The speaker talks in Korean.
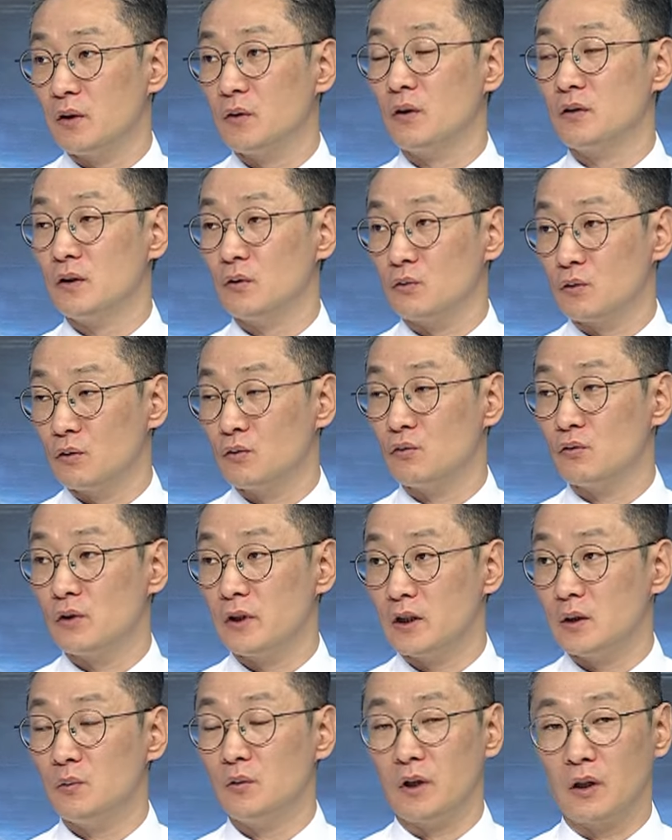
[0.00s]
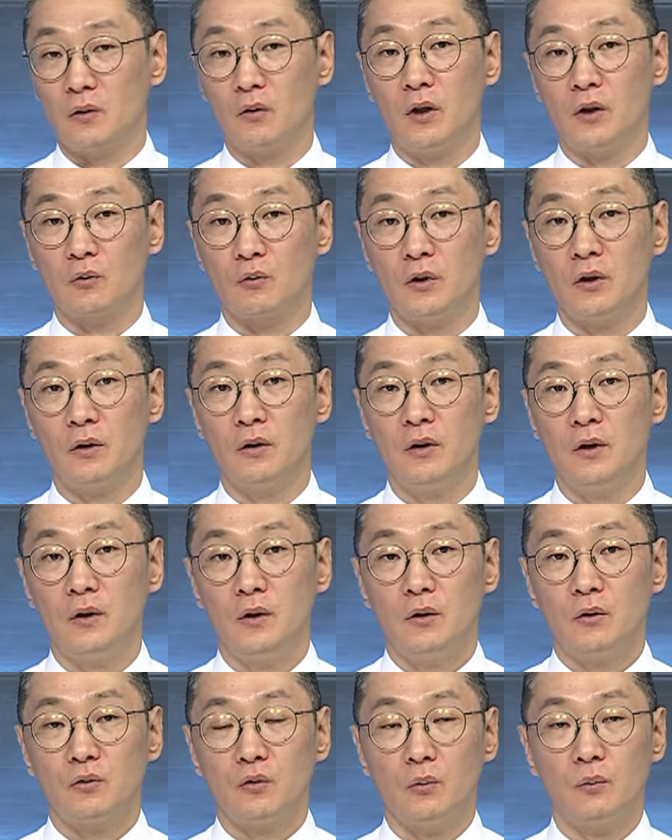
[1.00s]
현대차 우선주를 네. 사시면 될 것 같고요.
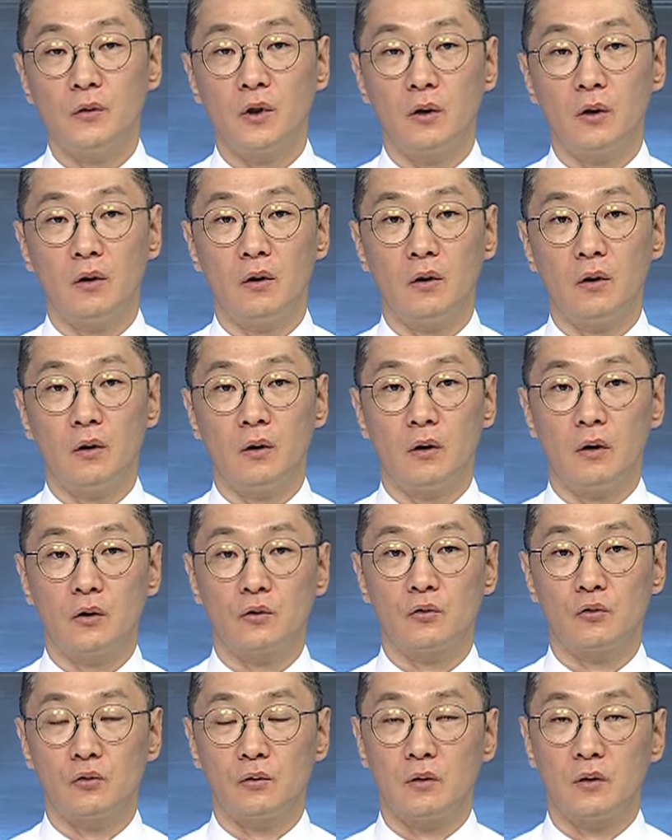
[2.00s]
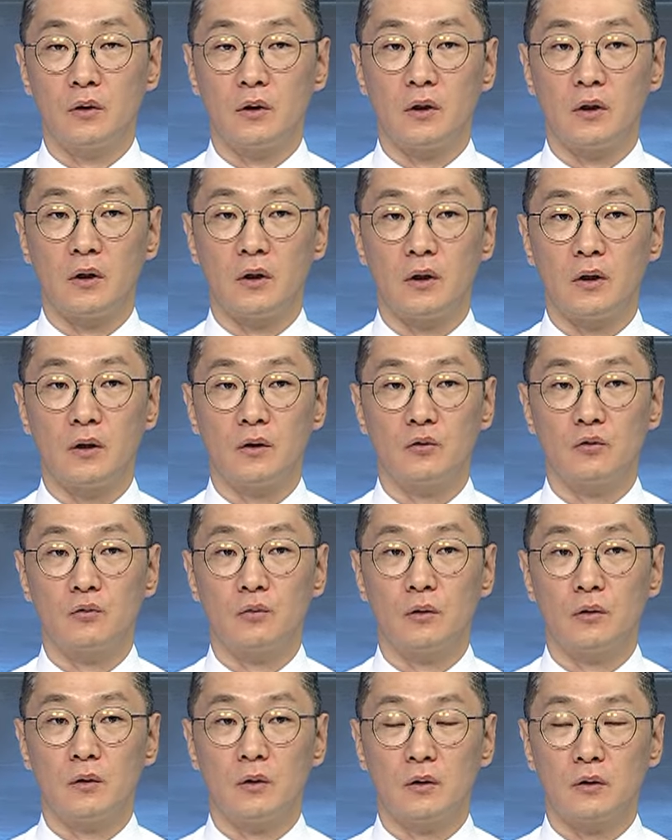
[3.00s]
좀더 어,
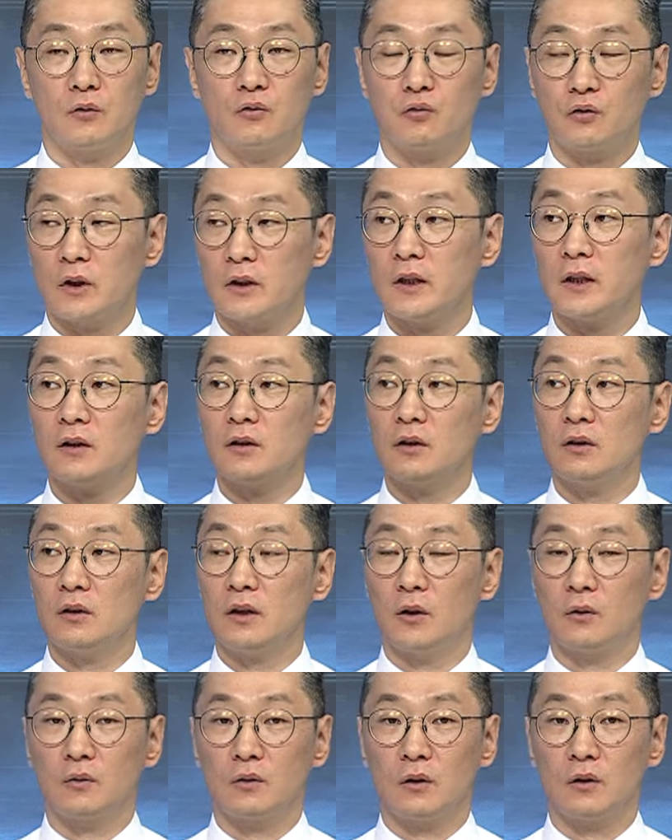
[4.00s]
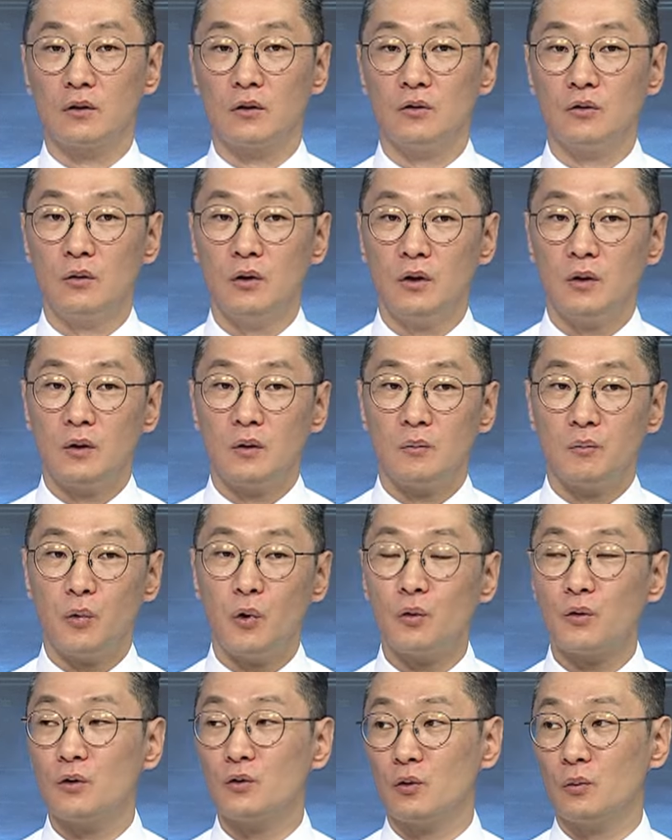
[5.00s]
주가 상승의 어떤
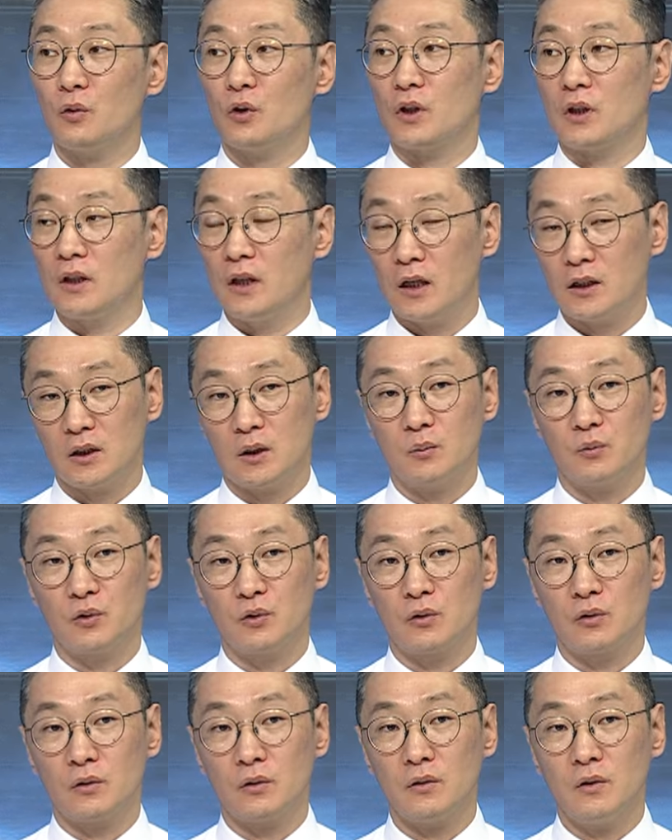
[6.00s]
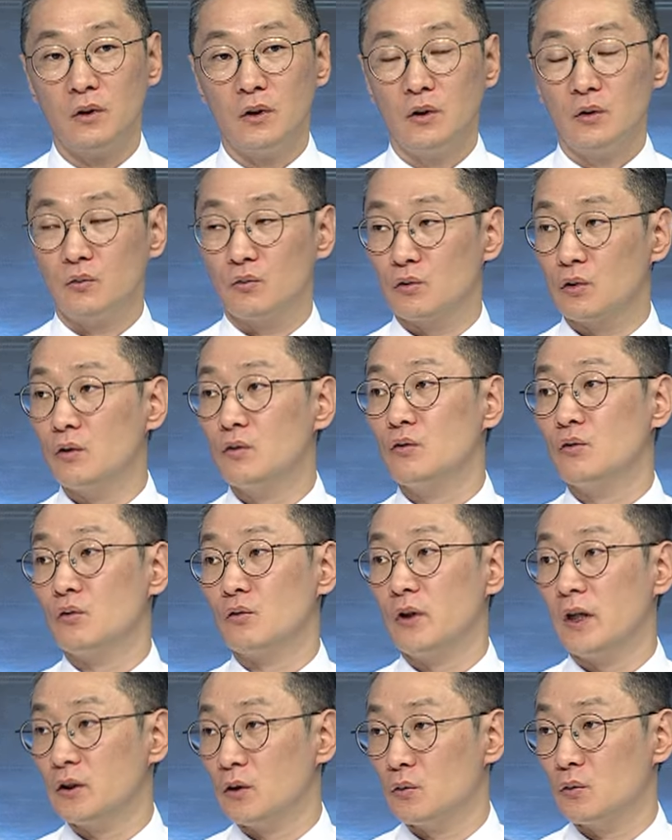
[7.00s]
폭을 좀 더 기대하시는 분들은 음.
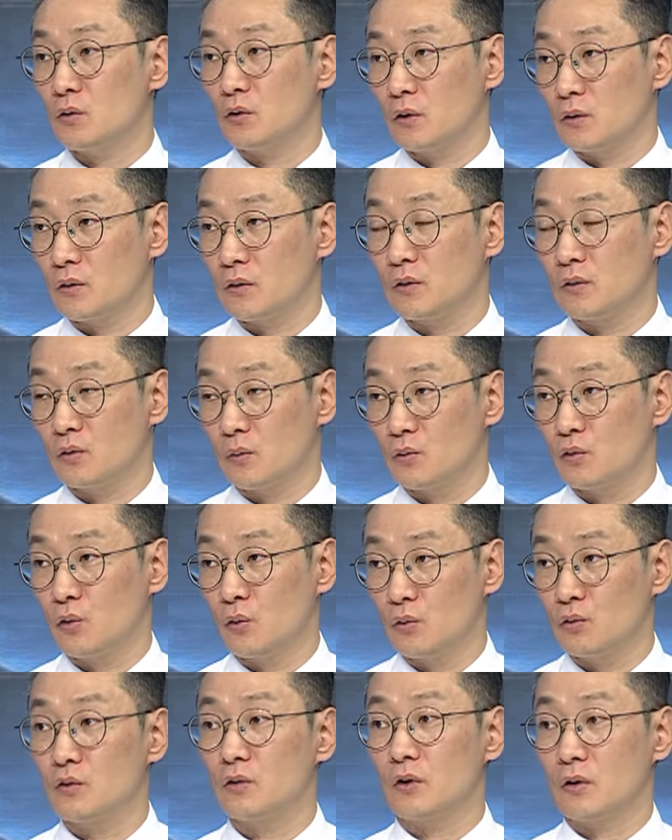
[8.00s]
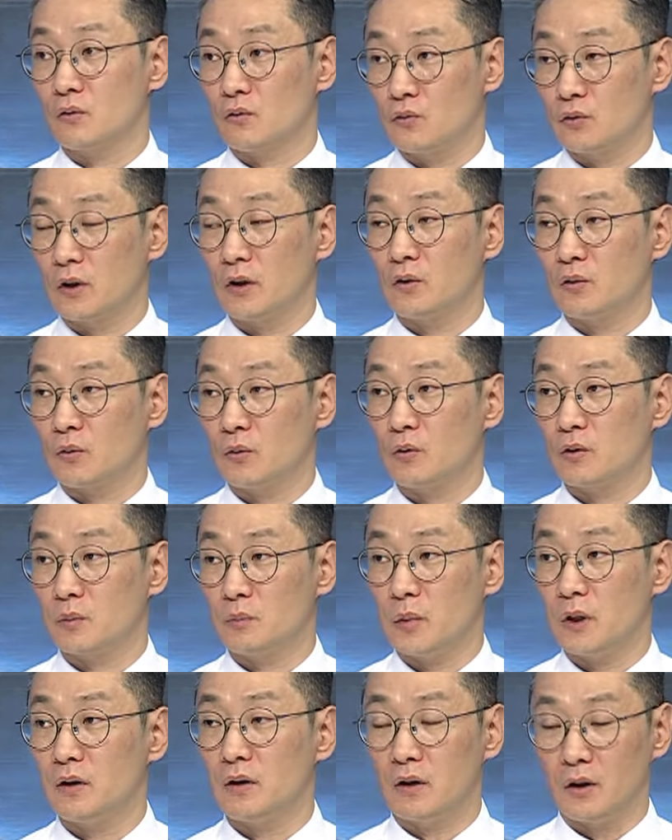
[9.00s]
우선주를 하셔도 저는 좀 좋은 그런 구간으로
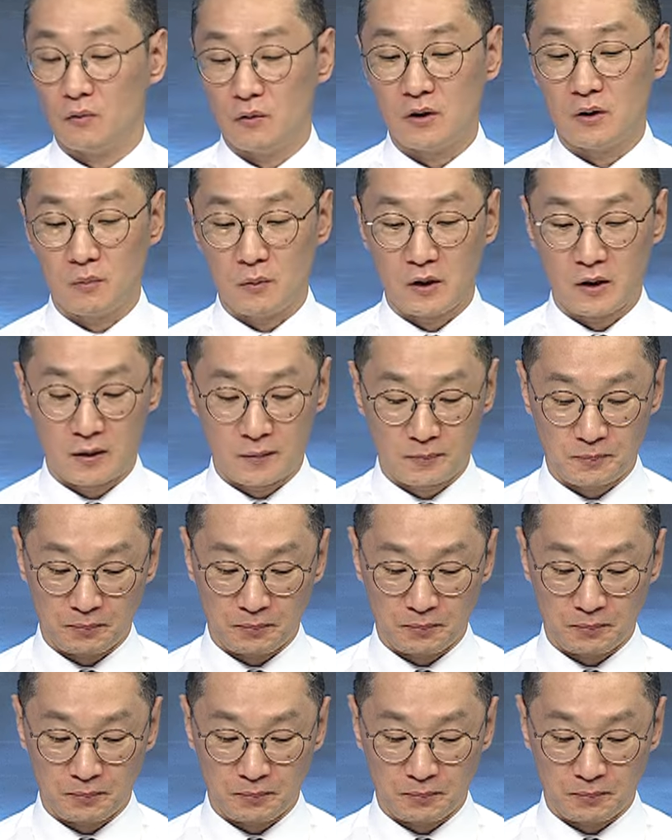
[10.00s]
지금 판단하고 있습니다.